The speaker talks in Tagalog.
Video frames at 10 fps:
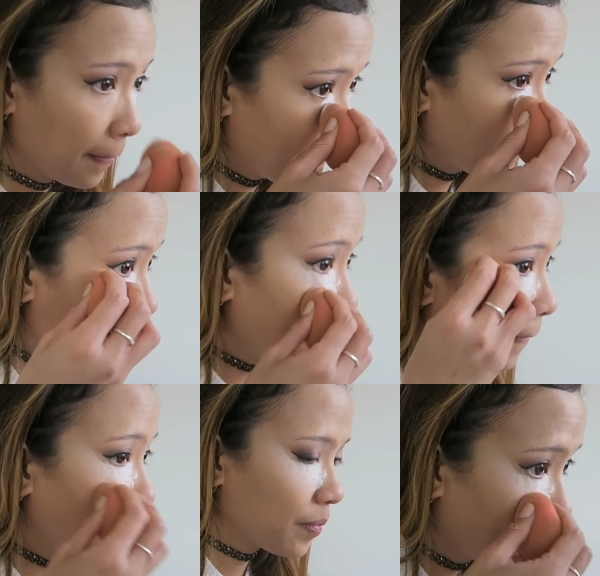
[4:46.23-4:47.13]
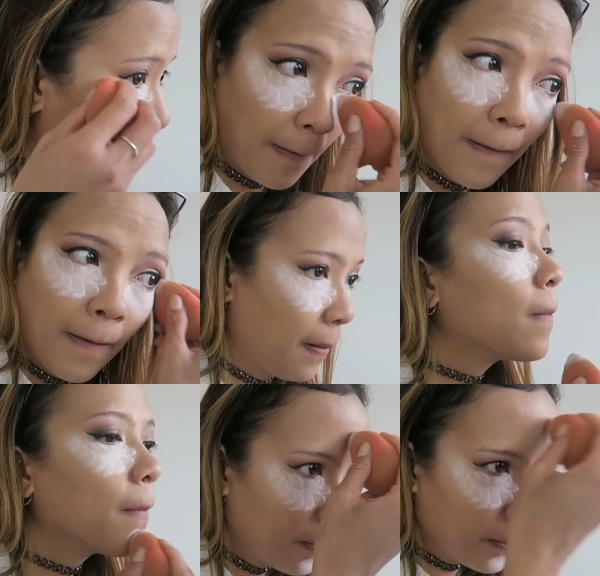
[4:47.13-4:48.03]
Then, i-bake lang
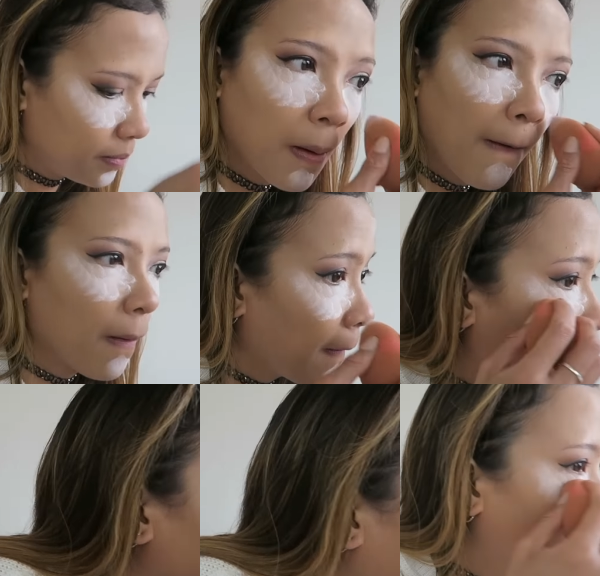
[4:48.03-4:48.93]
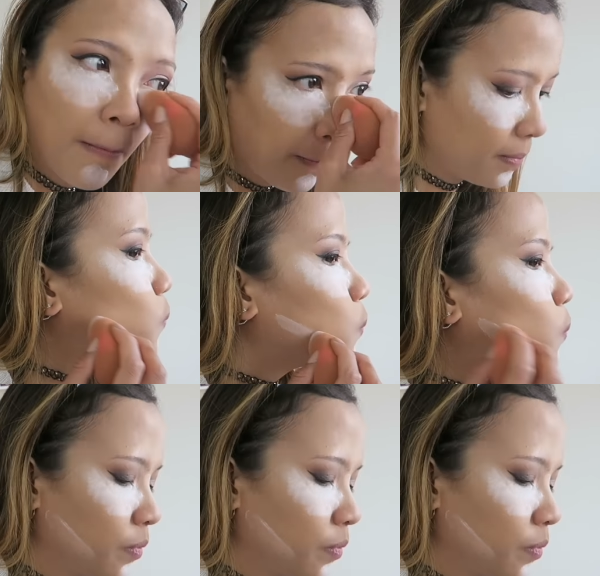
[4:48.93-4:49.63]
natin yung concealer natin.